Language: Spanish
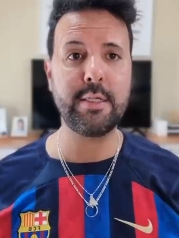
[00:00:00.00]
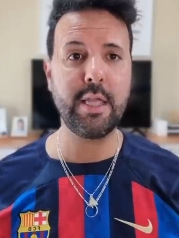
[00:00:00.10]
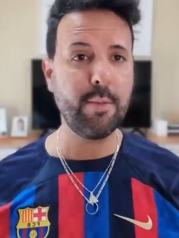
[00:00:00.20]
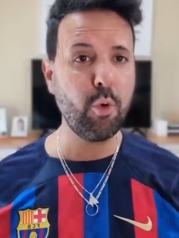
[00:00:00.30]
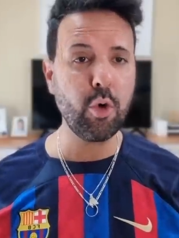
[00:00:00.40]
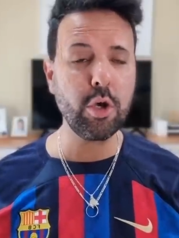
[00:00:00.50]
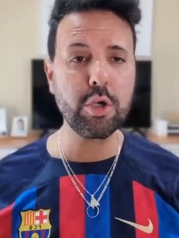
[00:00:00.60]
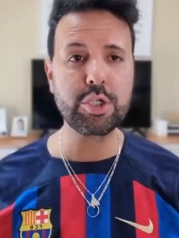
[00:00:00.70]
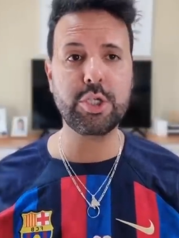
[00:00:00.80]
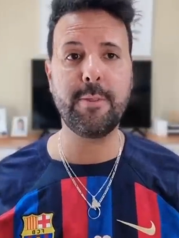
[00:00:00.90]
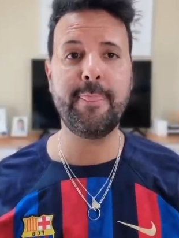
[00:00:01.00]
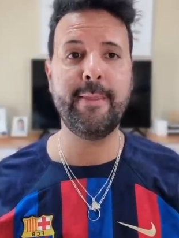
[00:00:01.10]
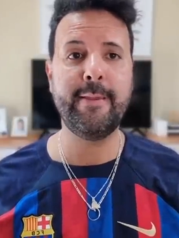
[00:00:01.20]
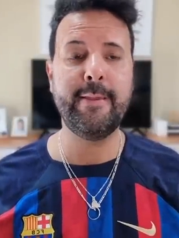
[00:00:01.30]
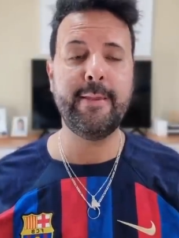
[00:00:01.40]
y bulos
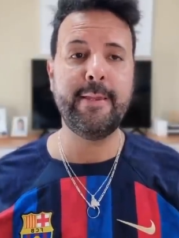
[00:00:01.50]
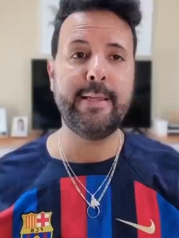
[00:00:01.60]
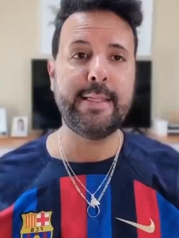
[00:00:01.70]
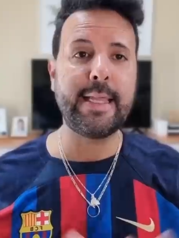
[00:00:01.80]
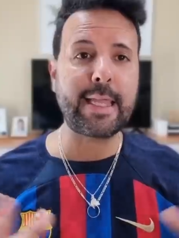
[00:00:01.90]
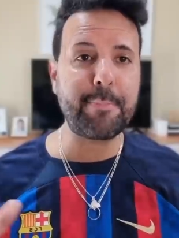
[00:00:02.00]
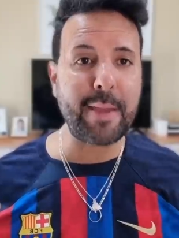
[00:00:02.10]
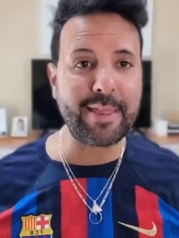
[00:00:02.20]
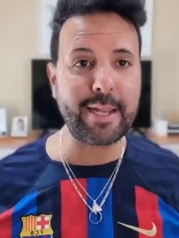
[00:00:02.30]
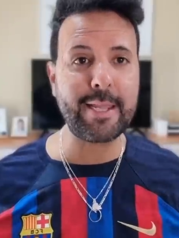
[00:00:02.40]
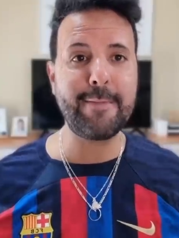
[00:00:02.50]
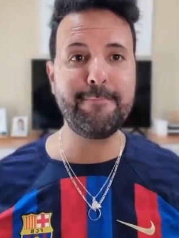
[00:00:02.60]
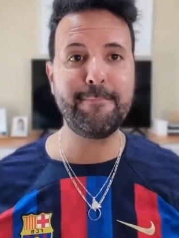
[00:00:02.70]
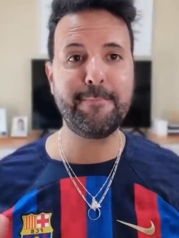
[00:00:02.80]
de que Pedri